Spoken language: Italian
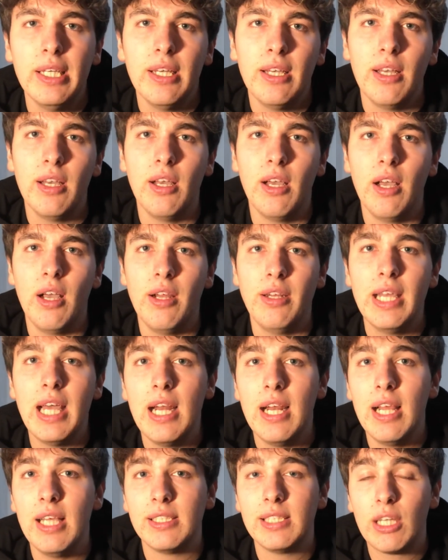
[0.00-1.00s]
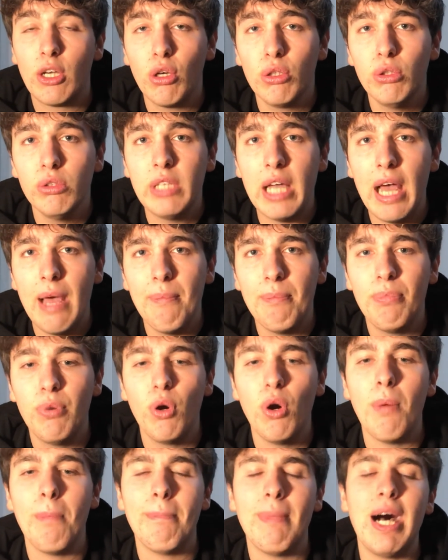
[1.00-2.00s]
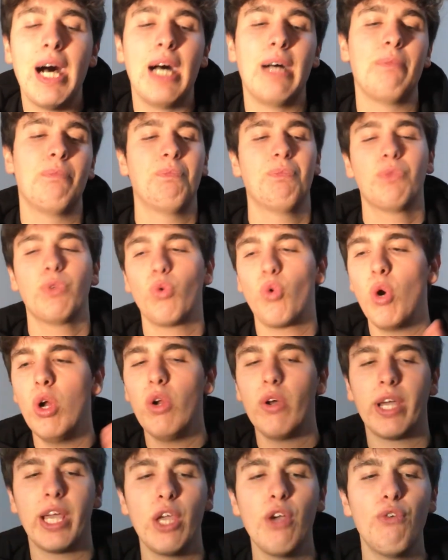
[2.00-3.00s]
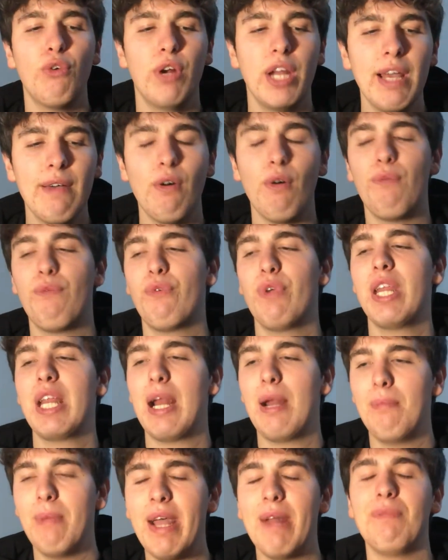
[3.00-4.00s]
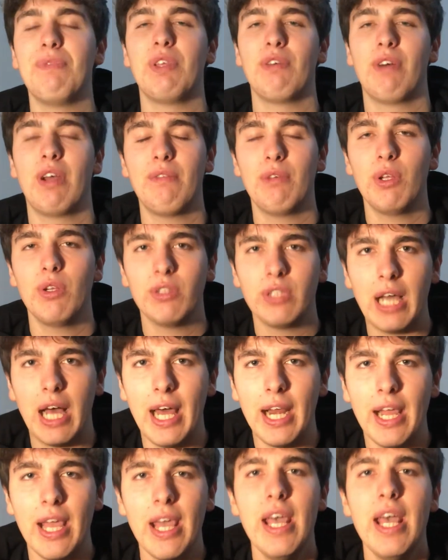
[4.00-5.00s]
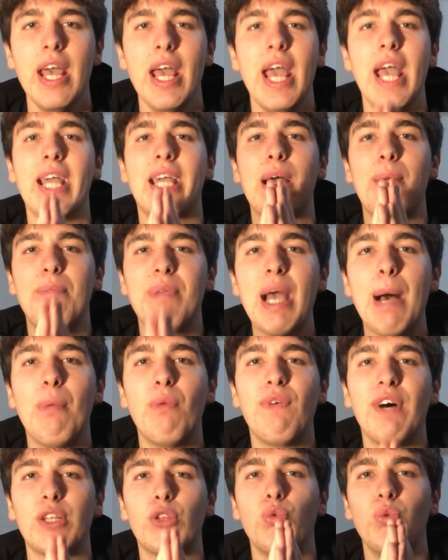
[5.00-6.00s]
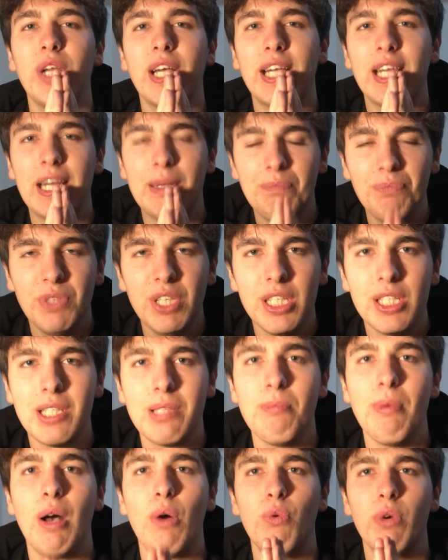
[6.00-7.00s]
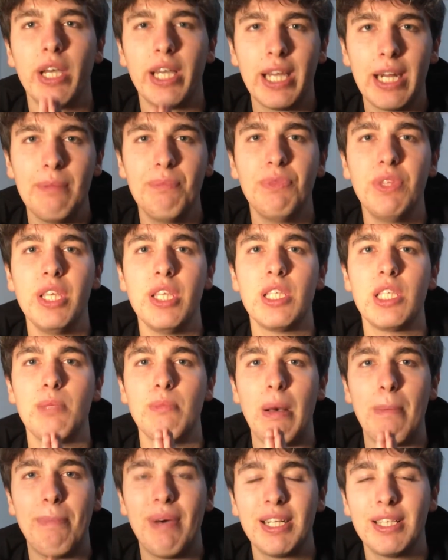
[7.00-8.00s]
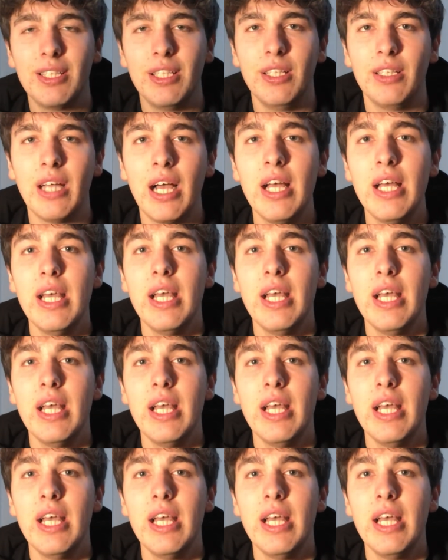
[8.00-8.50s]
eh, nel secondo tempo ma quello che io volevo finalmente farvi notare è che abbiamo fatto una grandissima, una grandissima partita